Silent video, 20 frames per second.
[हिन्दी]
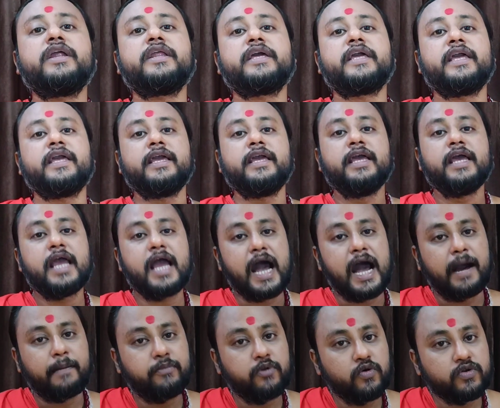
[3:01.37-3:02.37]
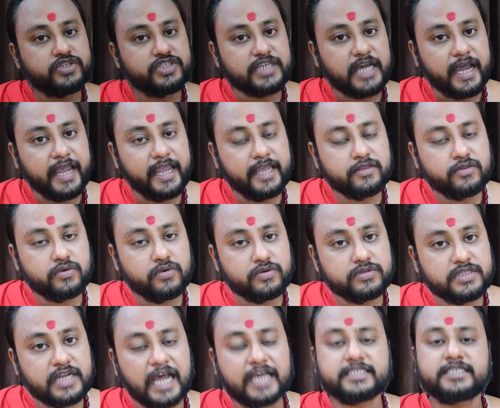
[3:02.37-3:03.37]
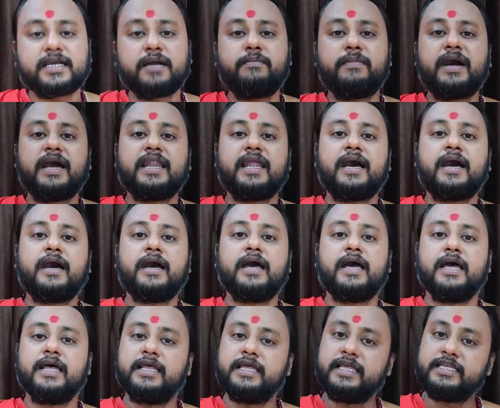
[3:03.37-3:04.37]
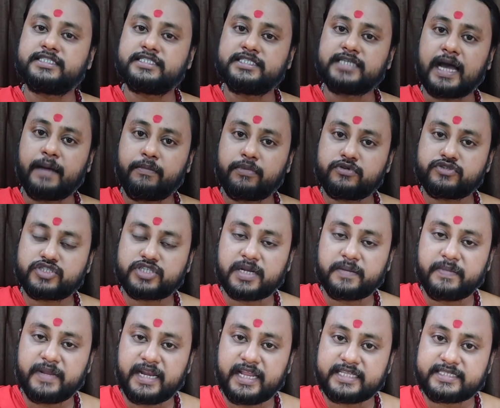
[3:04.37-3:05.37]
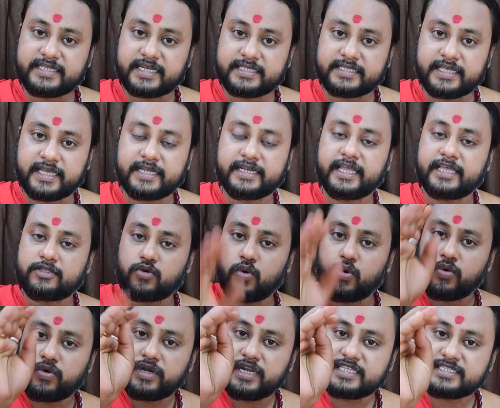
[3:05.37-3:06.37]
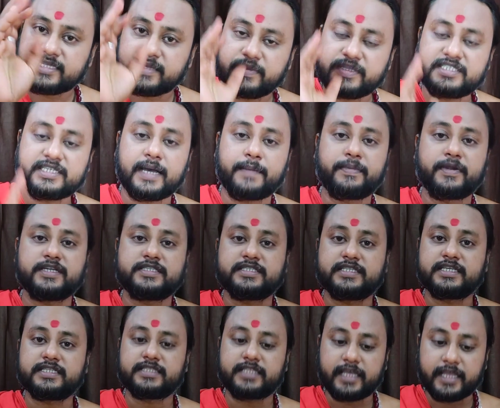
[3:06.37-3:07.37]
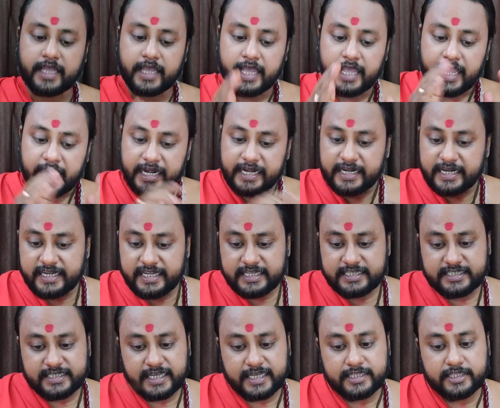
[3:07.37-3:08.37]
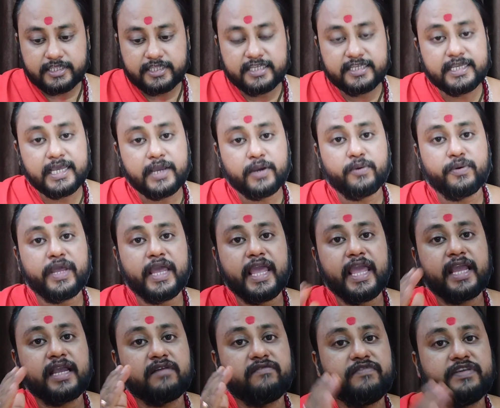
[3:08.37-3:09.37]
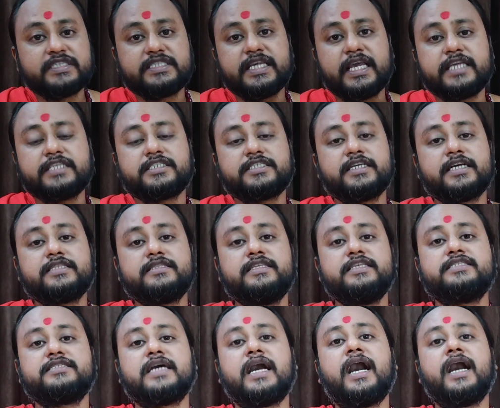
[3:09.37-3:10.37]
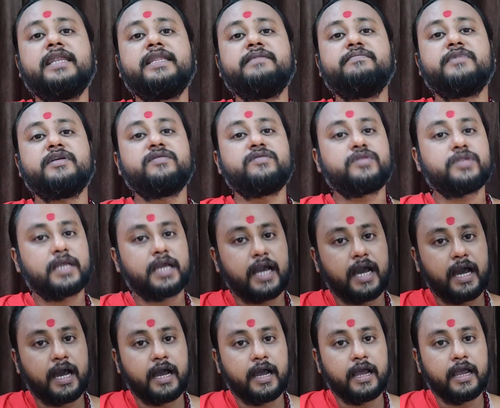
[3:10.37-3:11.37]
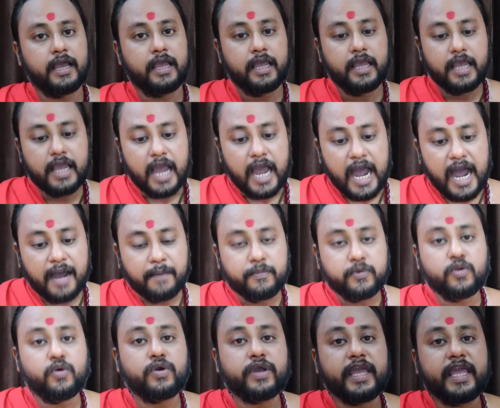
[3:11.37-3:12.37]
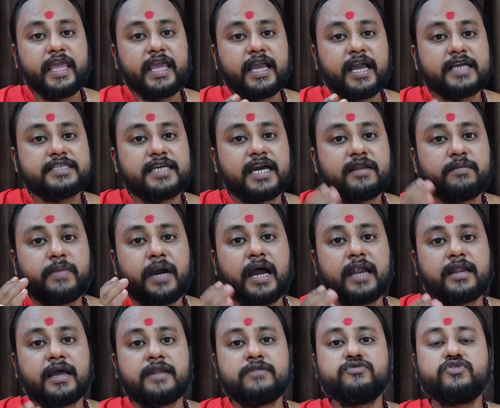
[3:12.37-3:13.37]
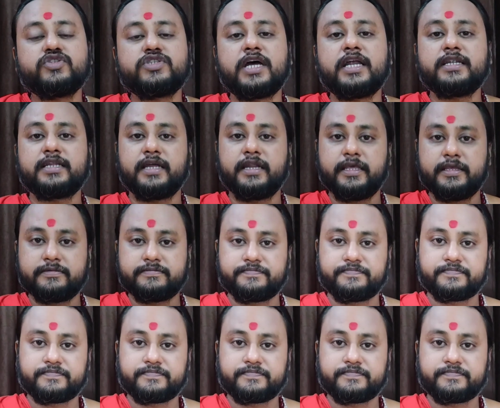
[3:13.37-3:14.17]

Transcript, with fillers: करके आप लोग चाहे तो रुद्राक्ष का माला इस जापानुष्ठान में ले सकते हैं नहीं तो उंगली से भी जाप कर सकते हैं नीचे दिए हुए एक विशेष शक्तिशाली मंत्र का आप लोग एक हजार बार अनुष्ठान करें